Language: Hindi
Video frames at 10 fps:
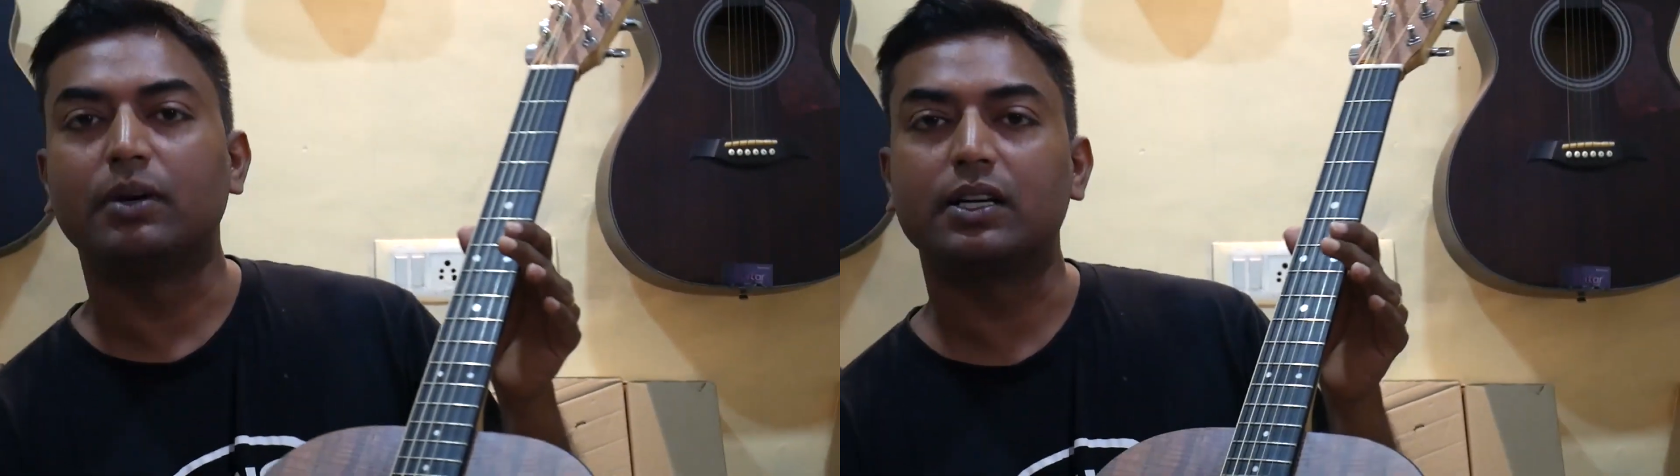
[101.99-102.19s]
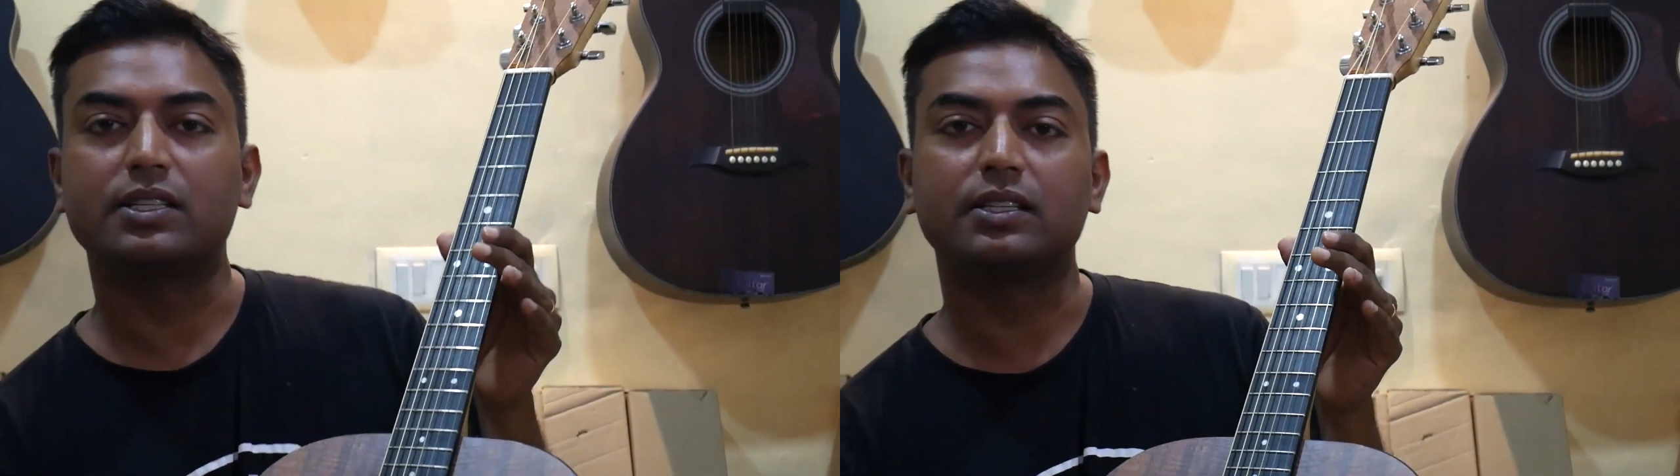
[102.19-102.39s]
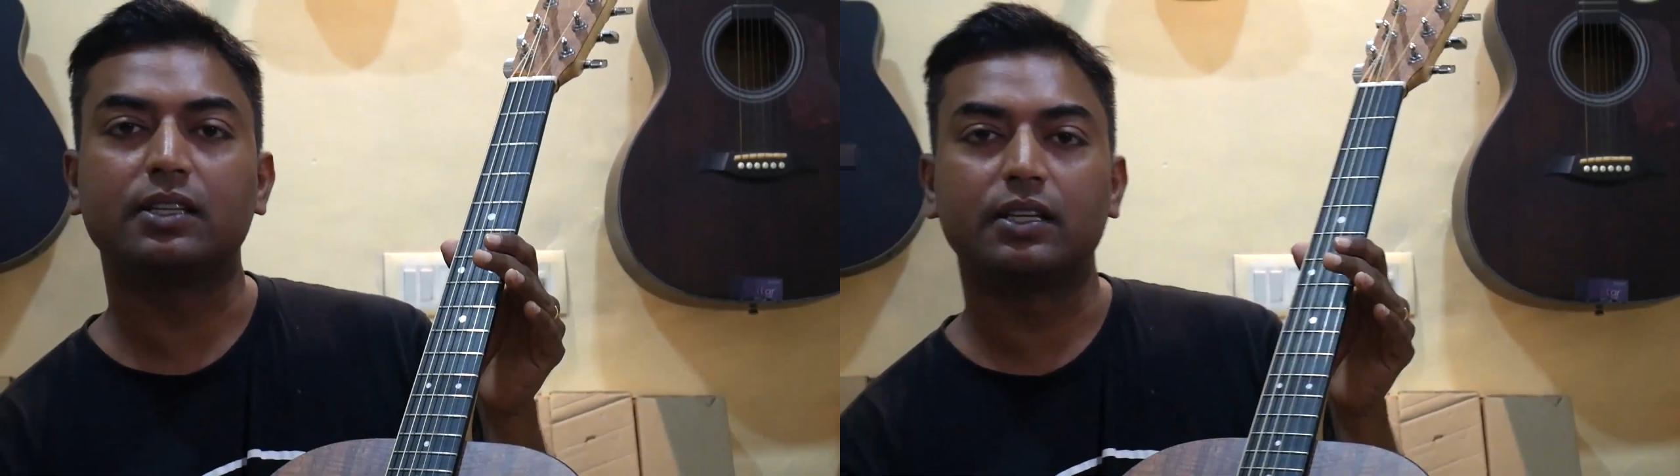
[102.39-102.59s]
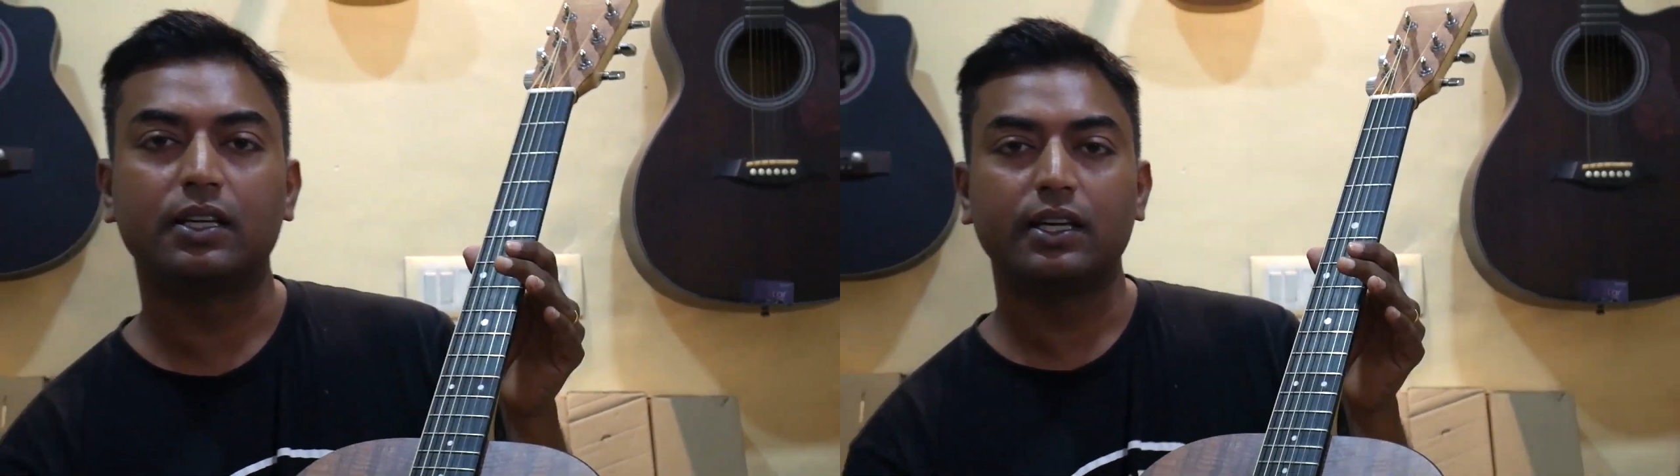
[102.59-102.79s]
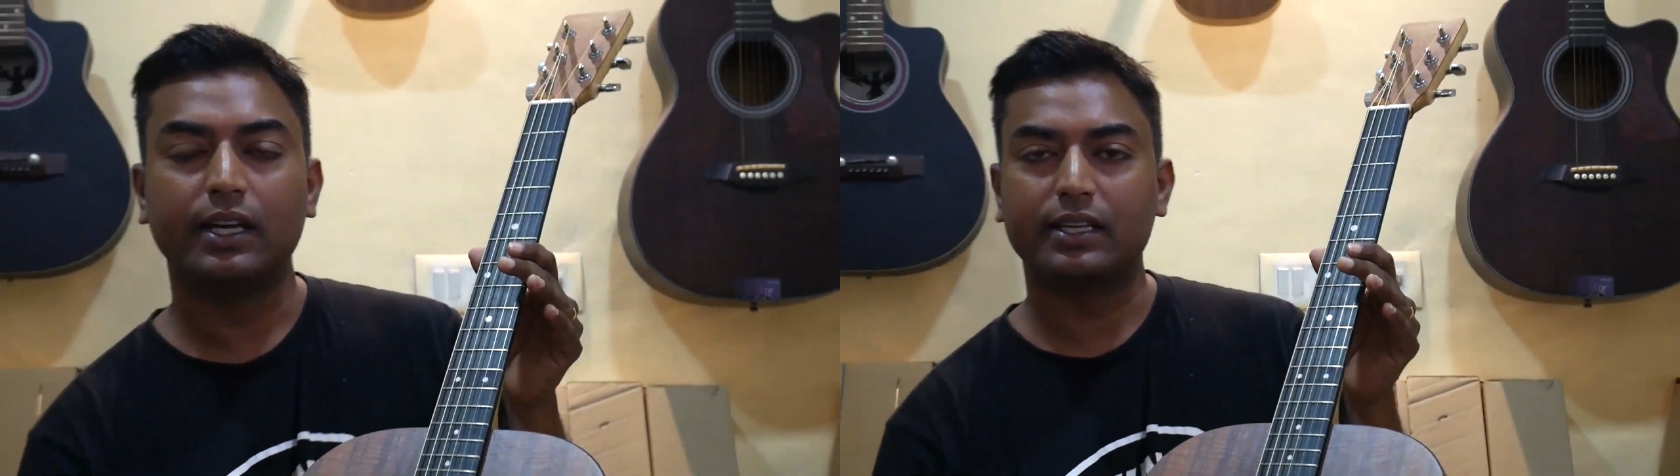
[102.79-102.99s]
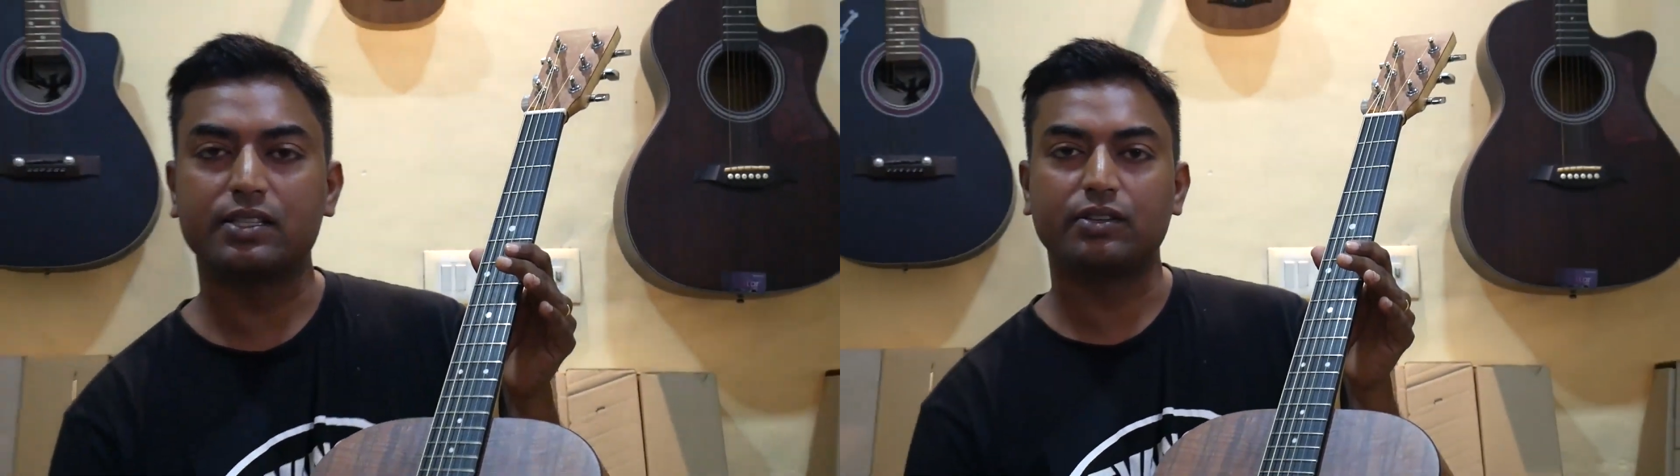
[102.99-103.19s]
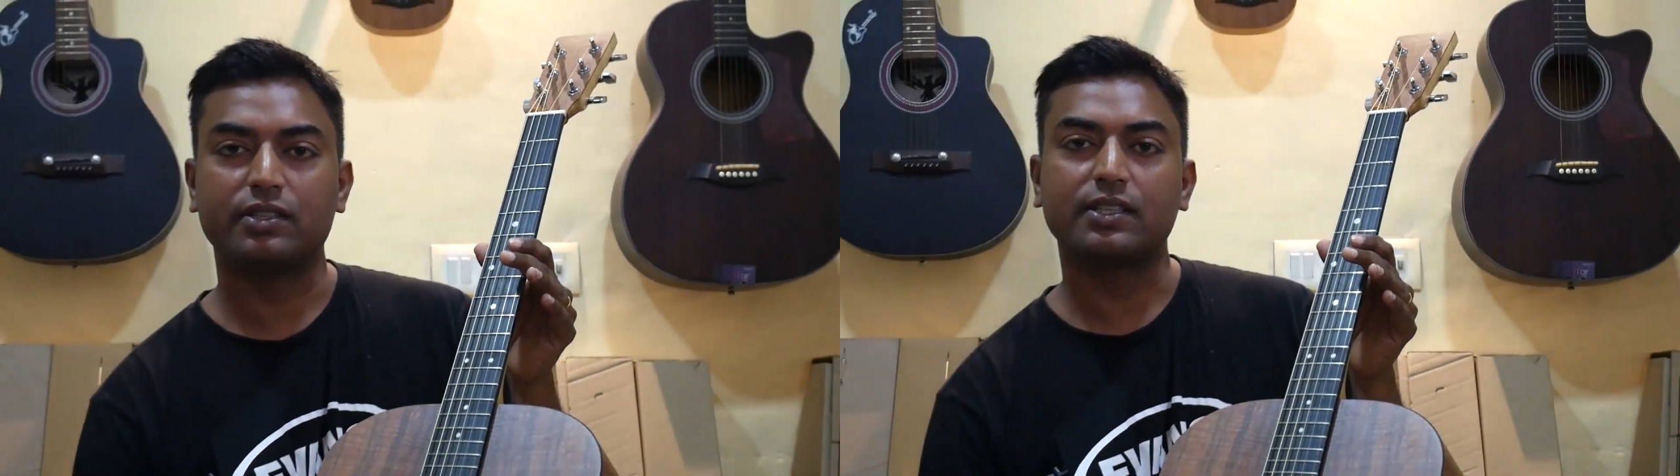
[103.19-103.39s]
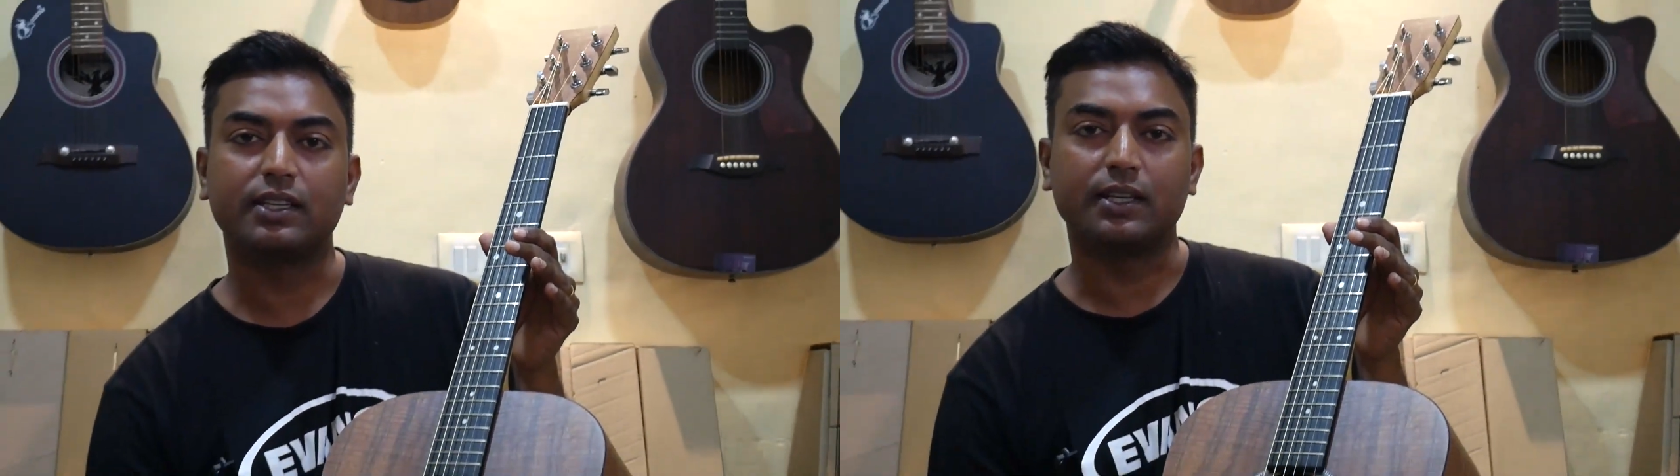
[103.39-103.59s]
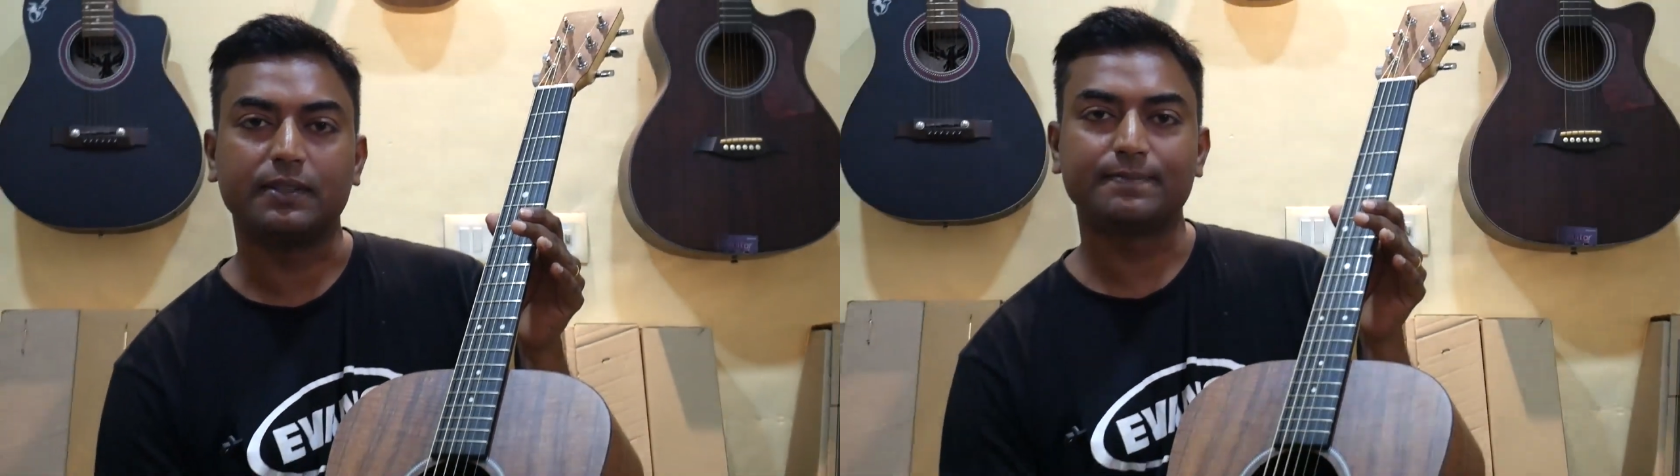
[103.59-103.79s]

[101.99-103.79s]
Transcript: Martin X series guitar.